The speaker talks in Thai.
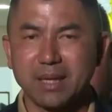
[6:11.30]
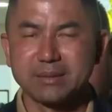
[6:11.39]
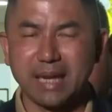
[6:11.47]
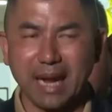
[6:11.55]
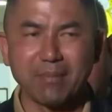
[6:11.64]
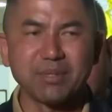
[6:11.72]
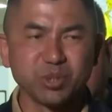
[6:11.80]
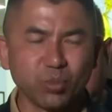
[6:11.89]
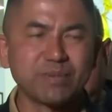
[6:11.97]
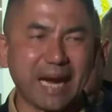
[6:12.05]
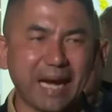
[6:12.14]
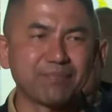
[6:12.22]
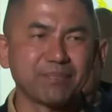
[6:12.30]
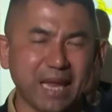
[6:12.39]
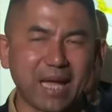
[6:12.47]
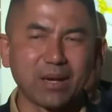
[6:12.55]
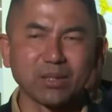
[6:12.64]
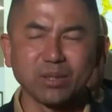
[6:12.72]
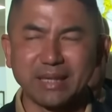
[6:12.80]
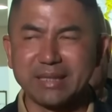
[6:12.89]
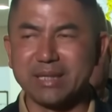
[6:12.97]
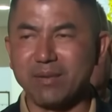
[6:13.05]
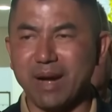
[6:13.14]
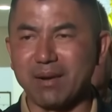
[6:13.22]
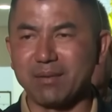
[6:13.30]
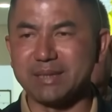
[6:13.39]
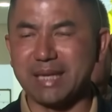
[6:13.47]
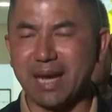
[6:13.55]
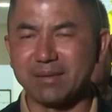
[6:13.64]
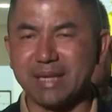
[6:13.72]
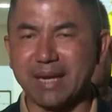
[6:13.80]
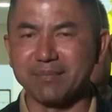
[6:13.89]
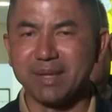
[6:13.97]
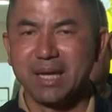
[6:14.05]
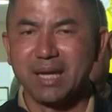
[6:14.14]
โดยบิ๊กโจ๊กถูกกล่าวหาว่าใช้ลูกน้องถือบัญชี